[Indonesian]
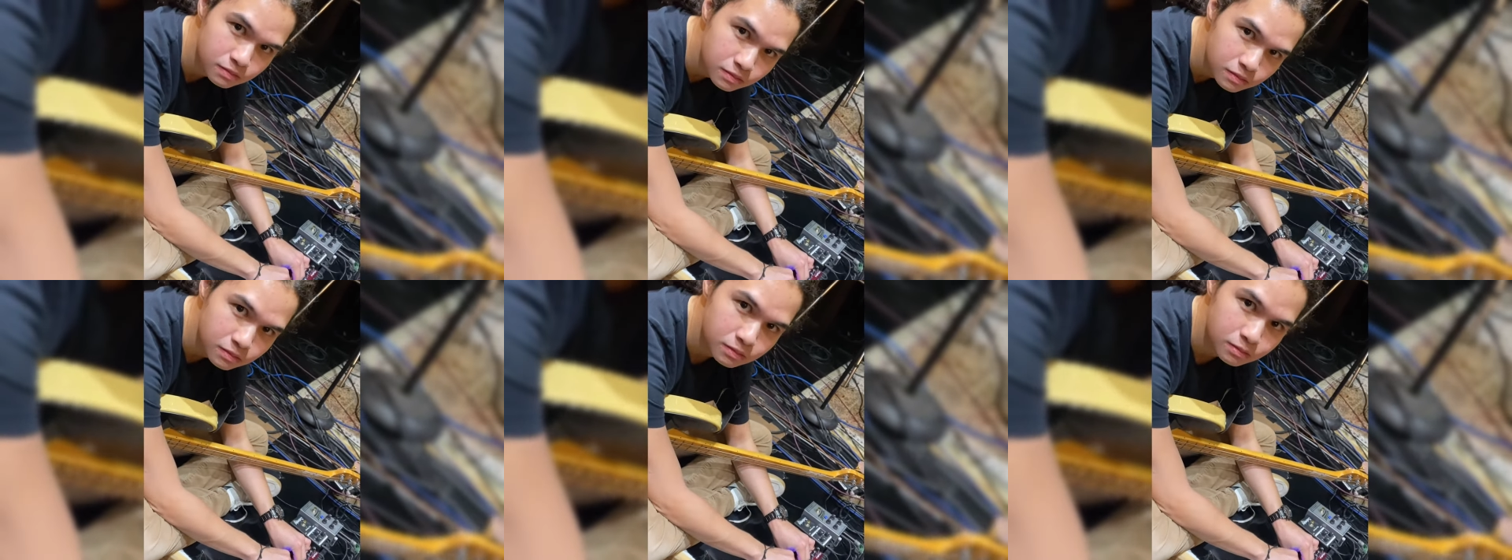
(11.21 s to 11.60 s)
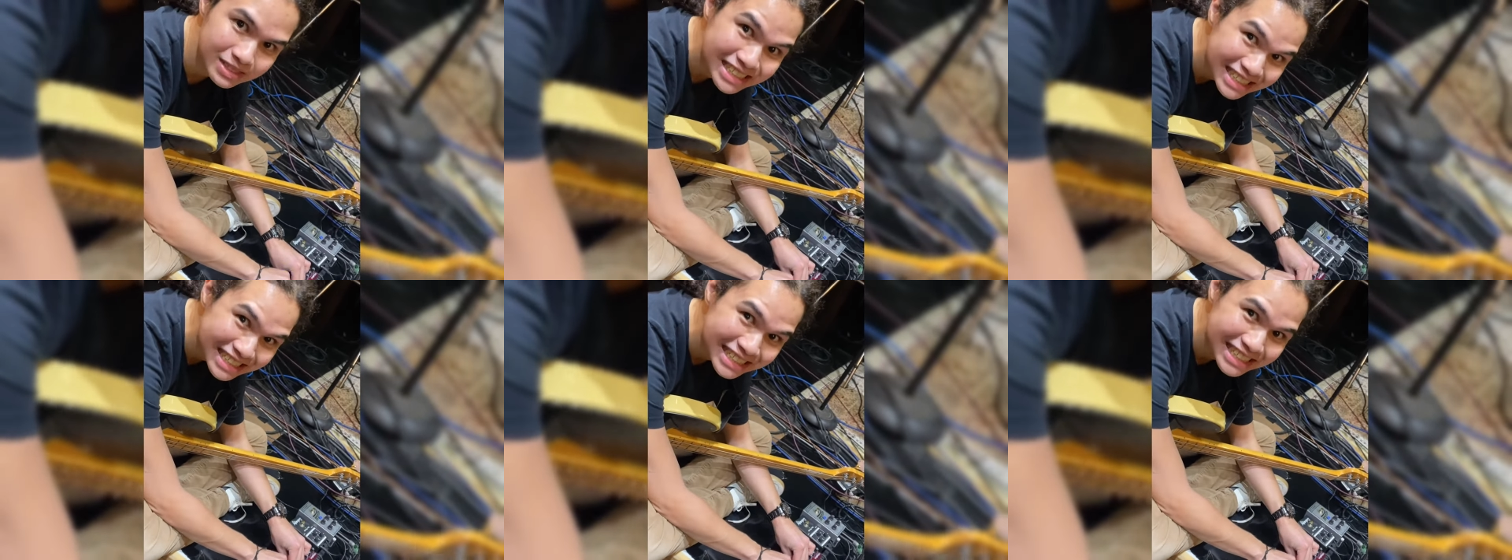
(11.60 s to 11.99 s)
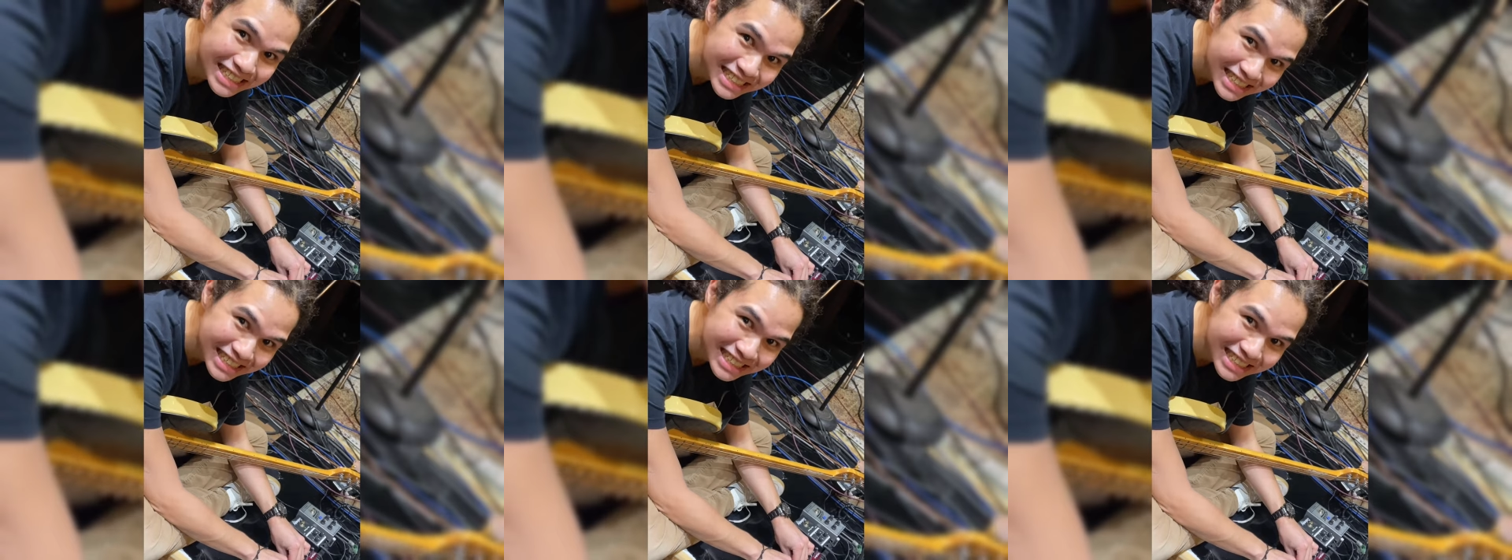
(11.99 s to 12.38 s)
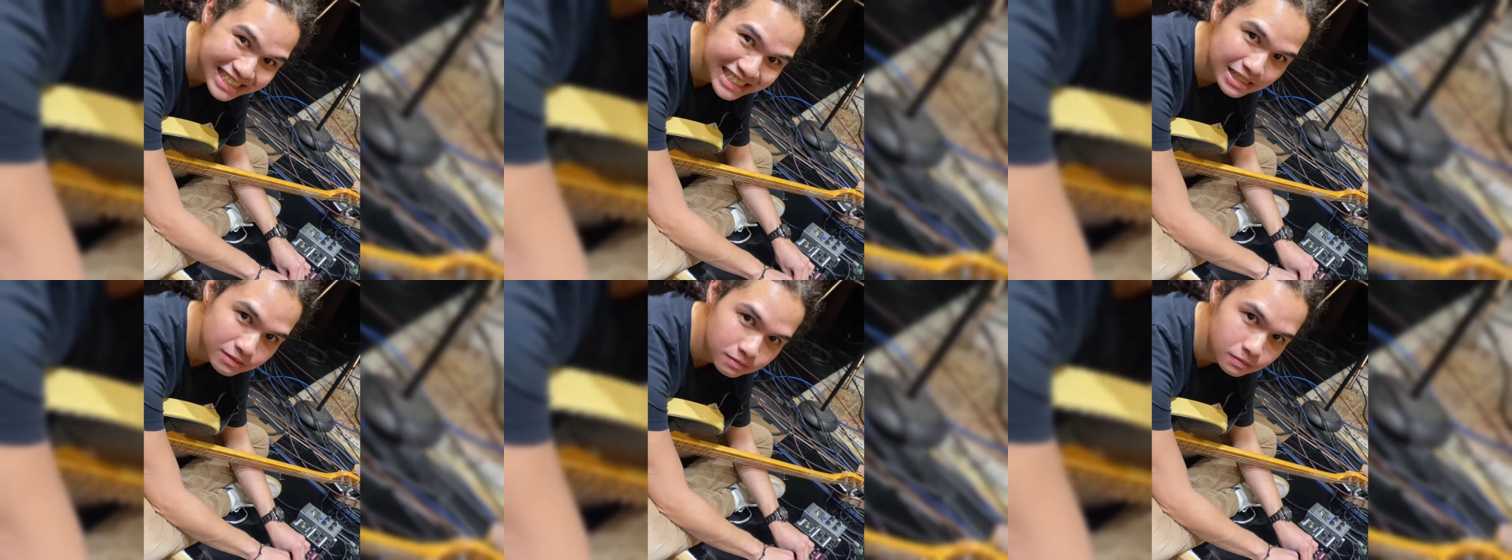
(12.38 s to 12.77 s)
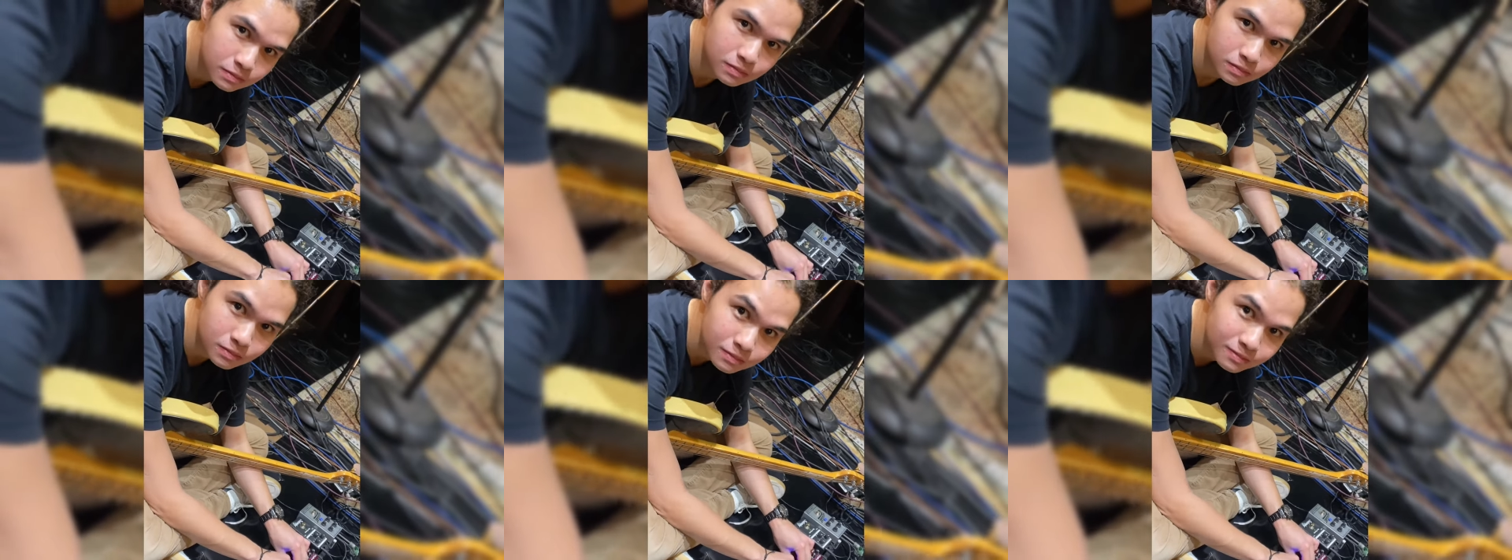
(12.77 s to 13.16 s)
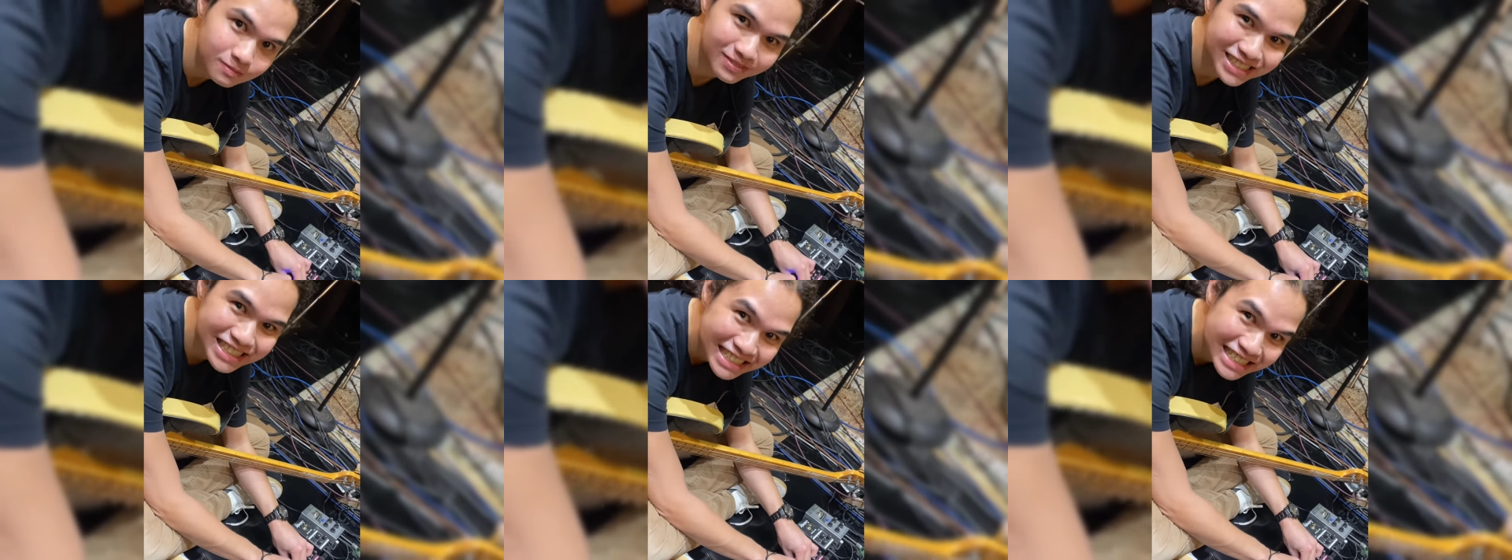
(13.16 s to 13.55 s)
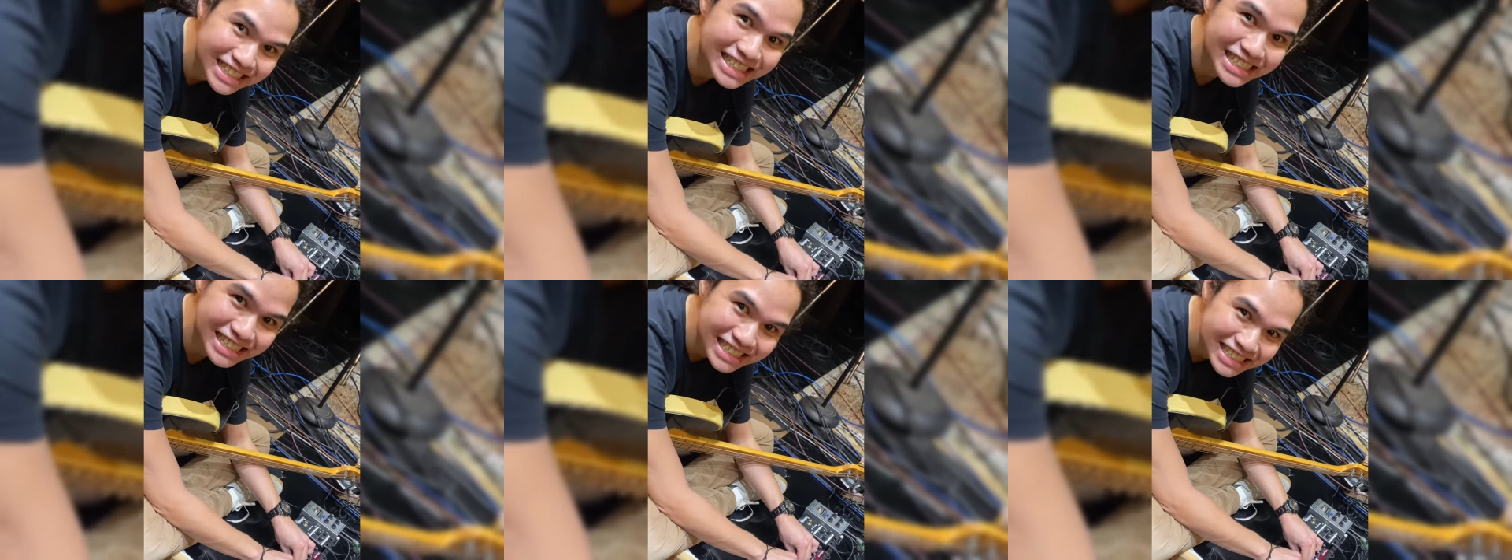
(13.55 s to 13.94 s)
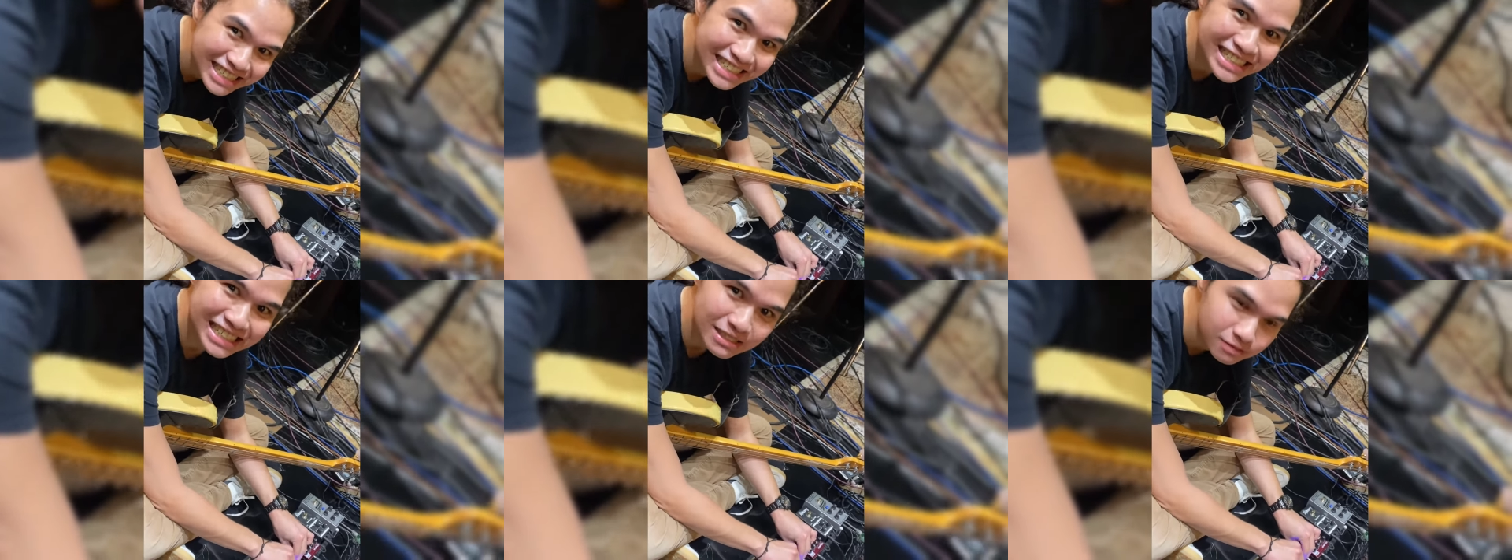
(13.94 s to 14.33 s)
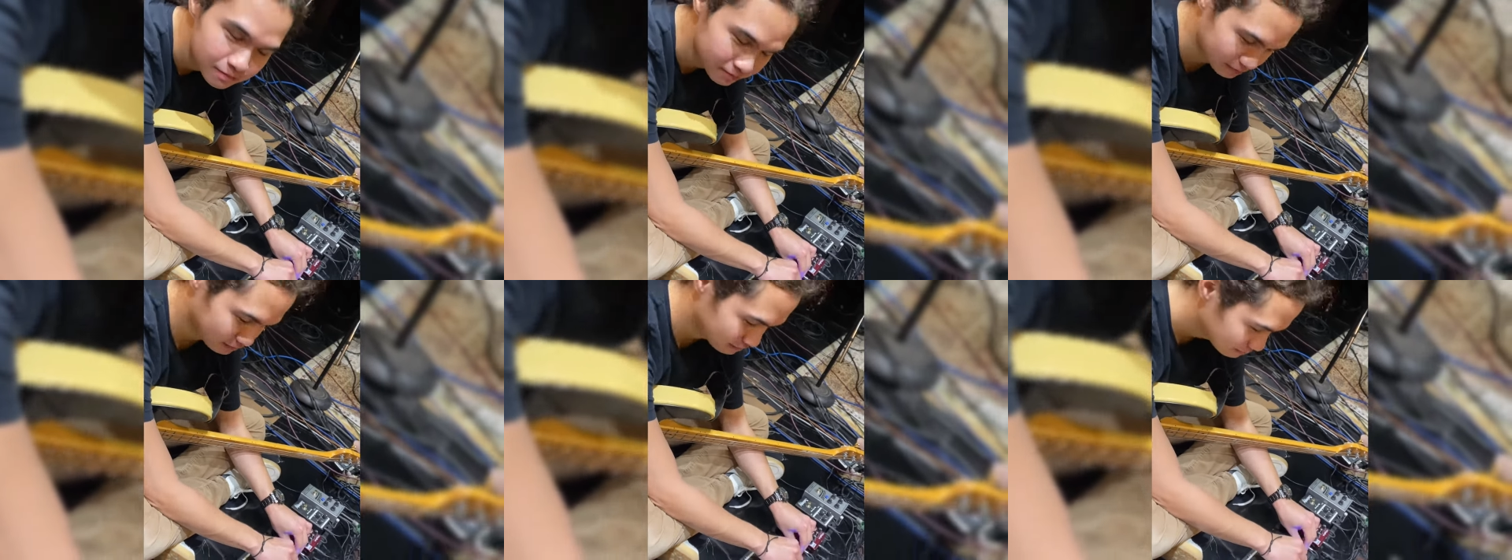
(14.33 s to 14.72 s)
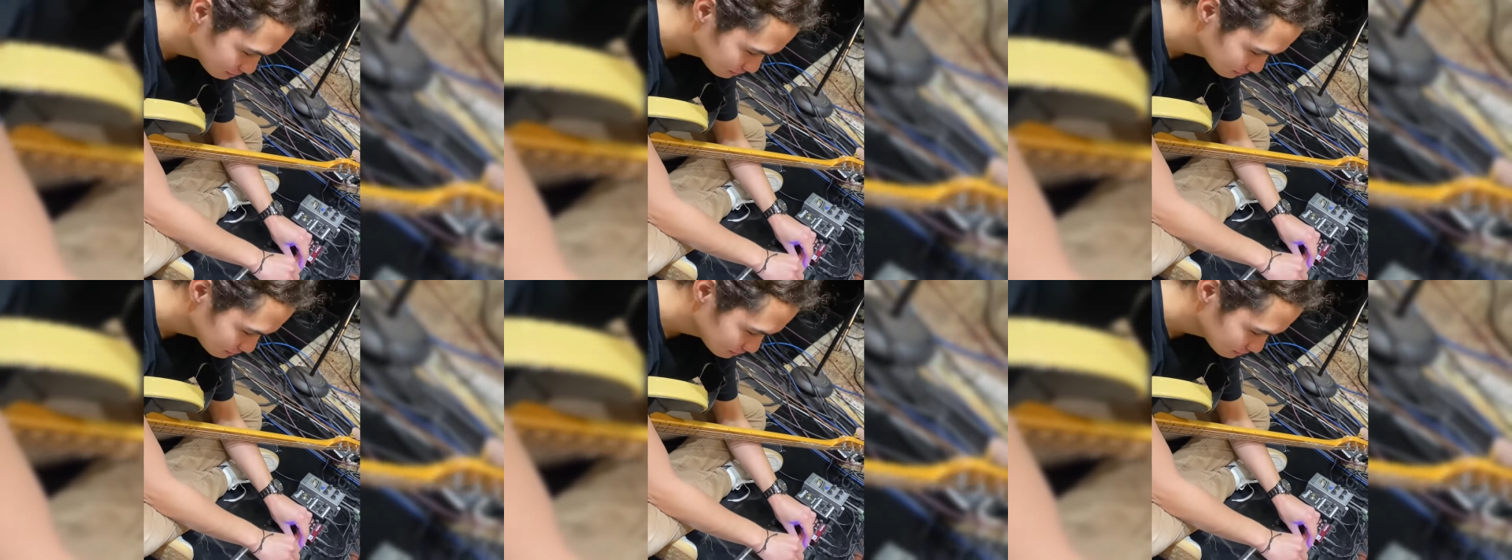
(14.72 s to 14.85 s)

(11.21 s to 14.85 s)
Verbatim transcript: Seperti yang kita ketahui kehidupan asmara selebgram Fujianti